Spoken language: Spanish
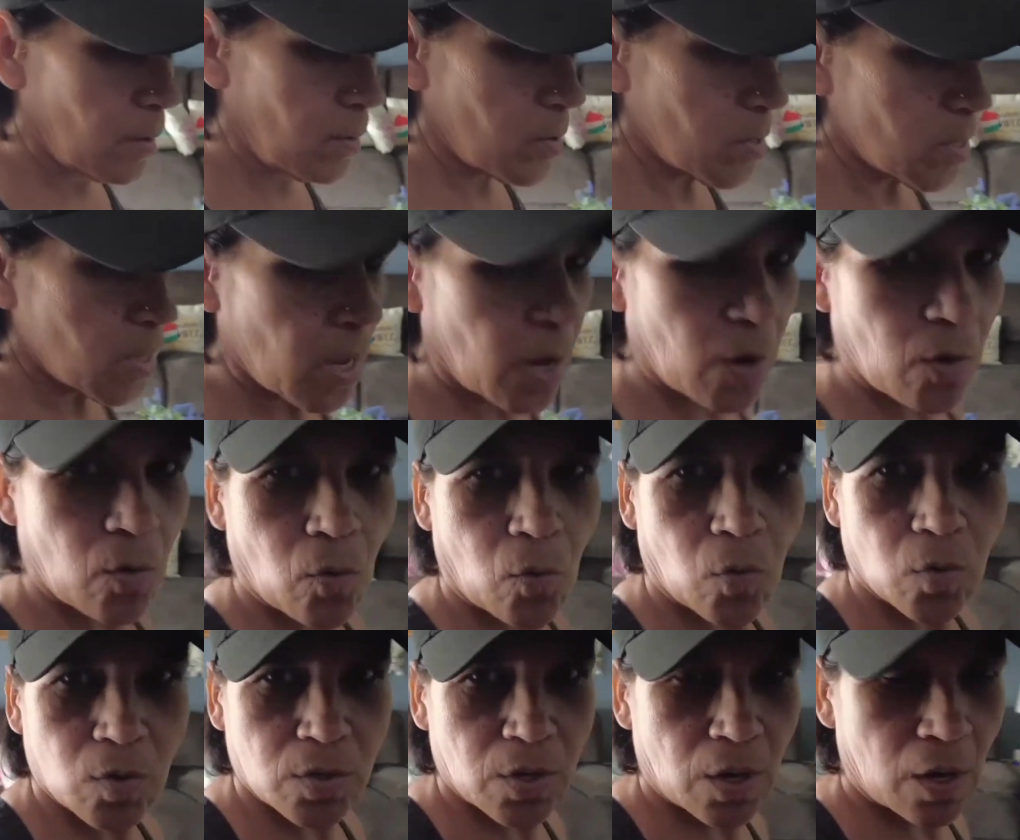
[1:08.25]
O sea,
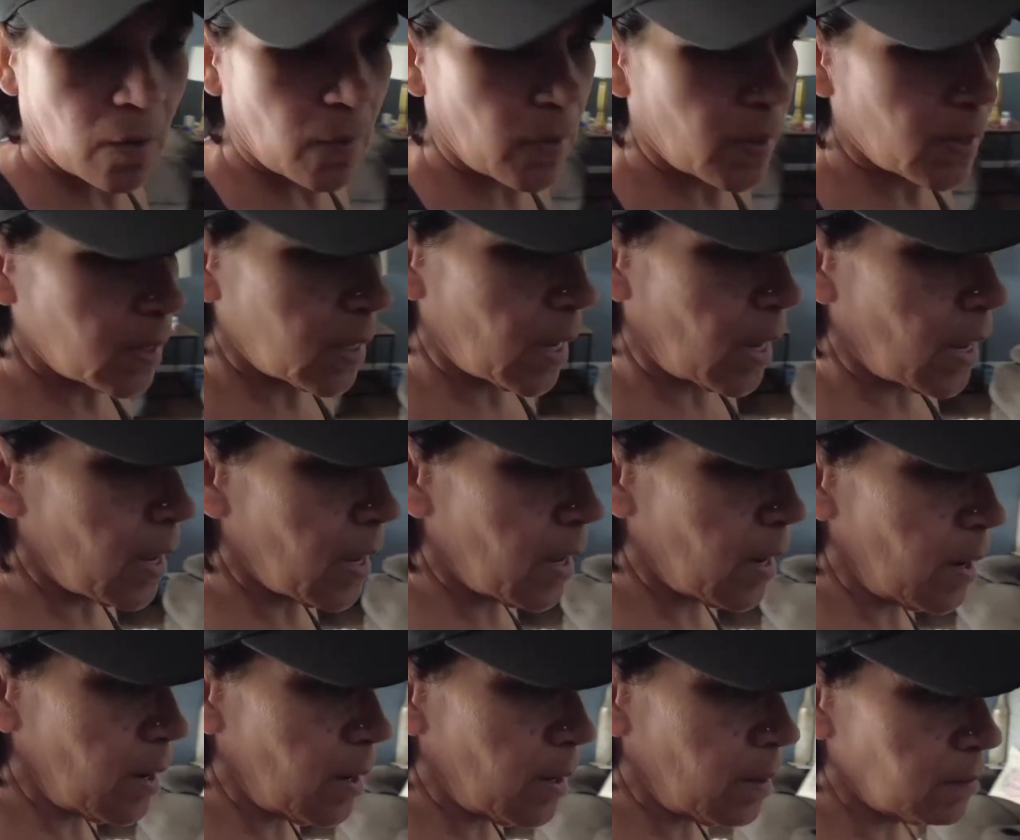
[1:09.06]
no cuando se levanta
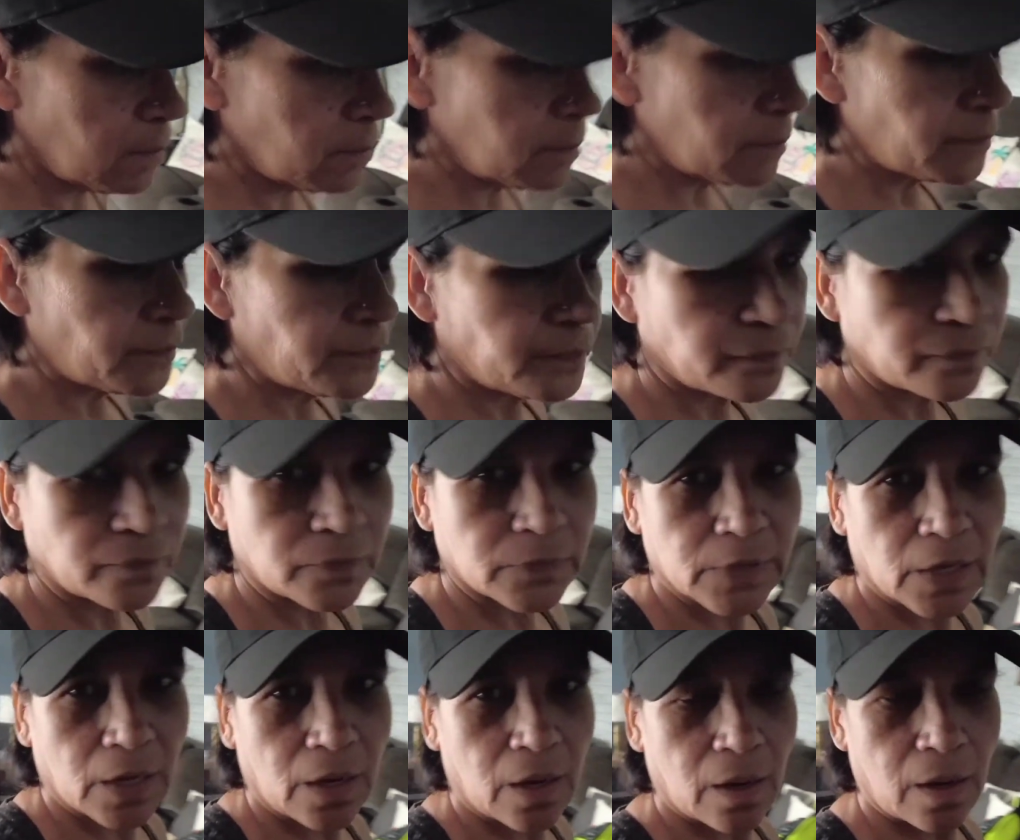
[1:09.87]
él,
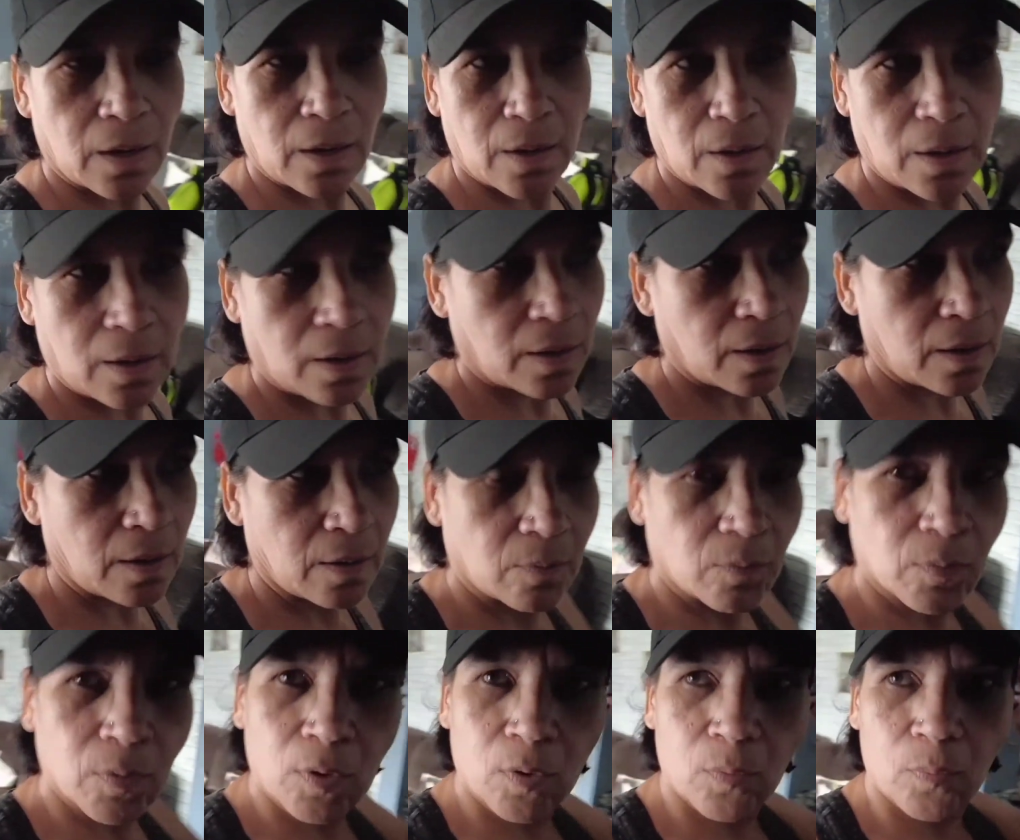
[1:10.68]

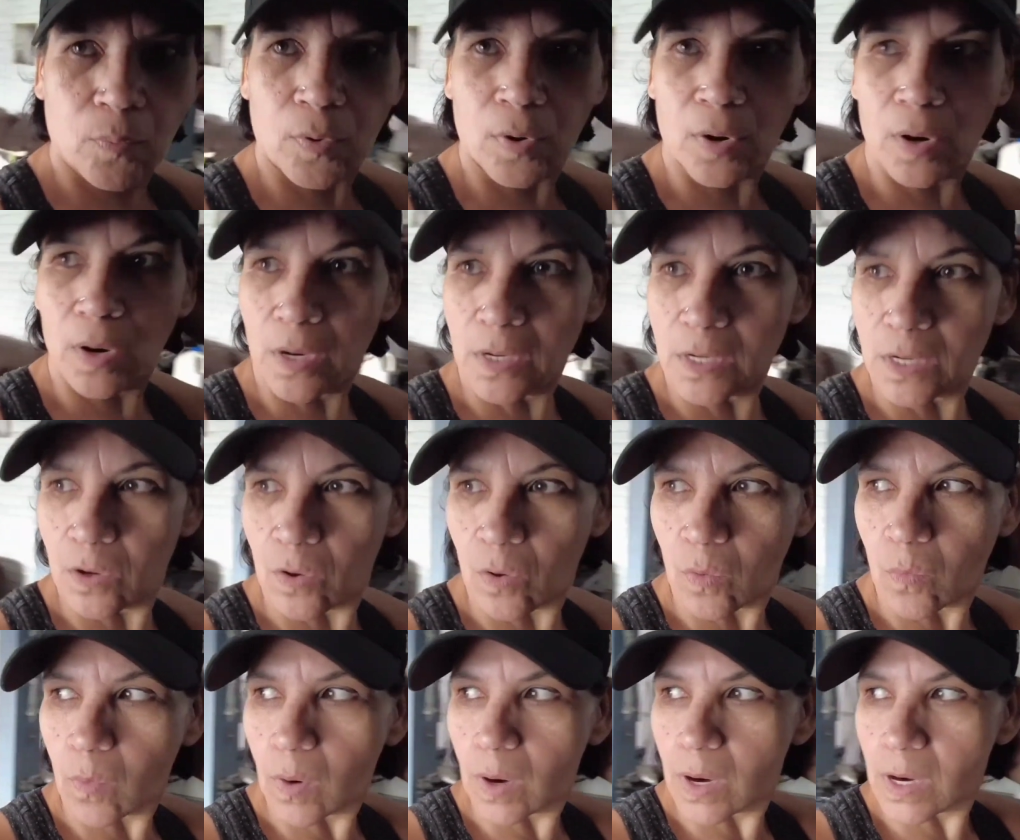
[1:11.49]
Ah, bueno, porque les
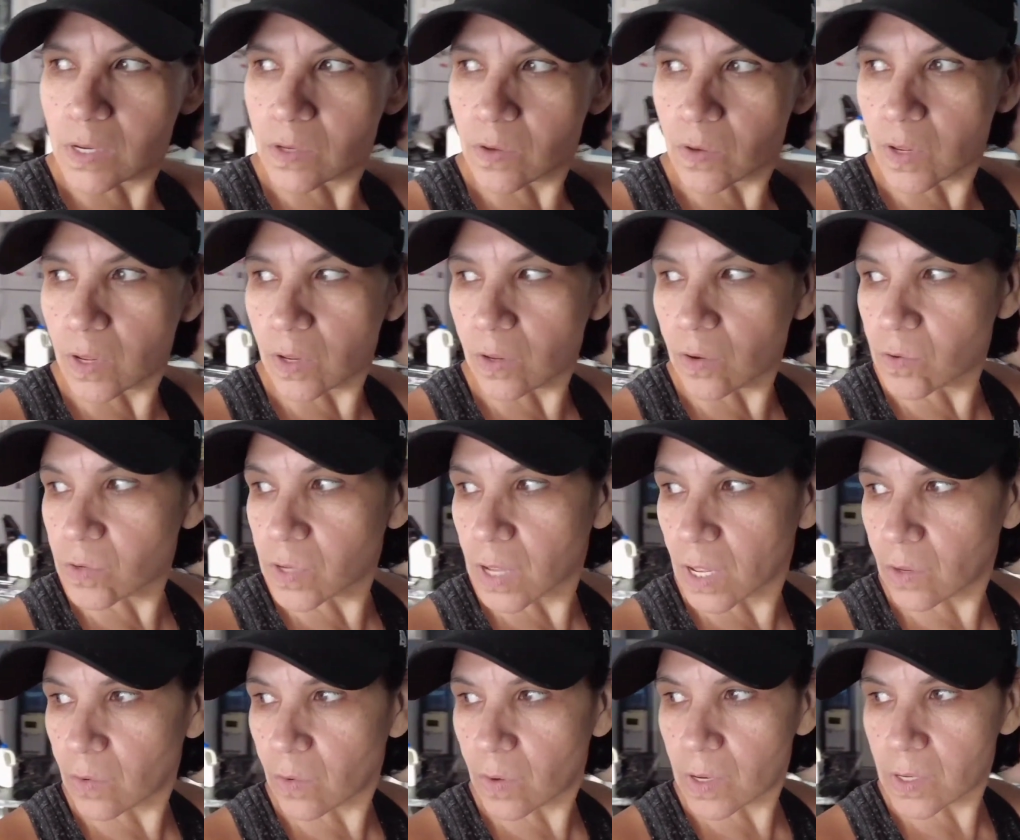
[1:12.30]
digo, no sé, no,
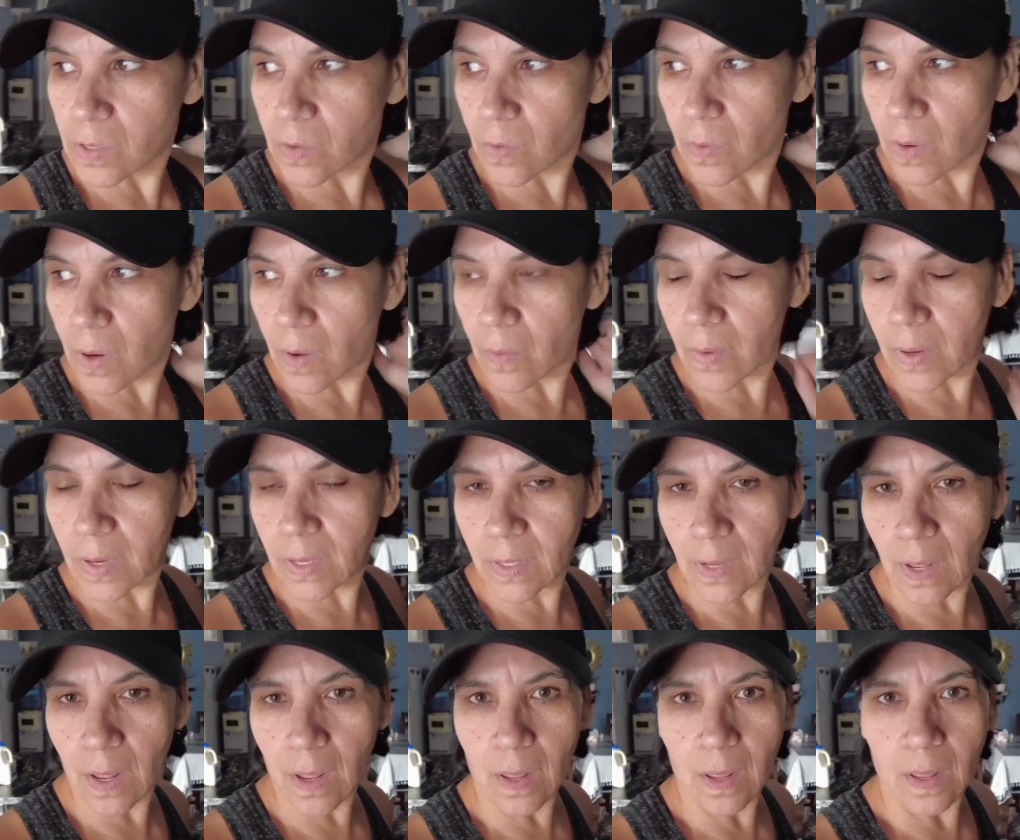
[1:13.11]
no yendo a la escuela
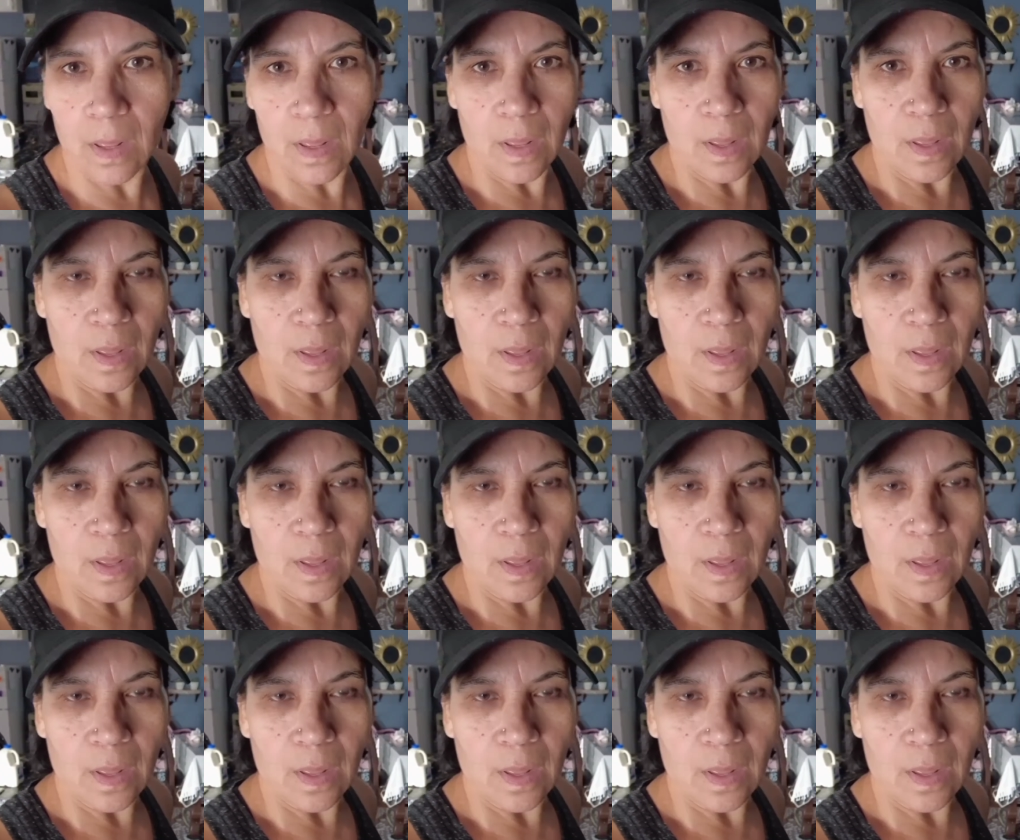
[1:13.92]
ahorita,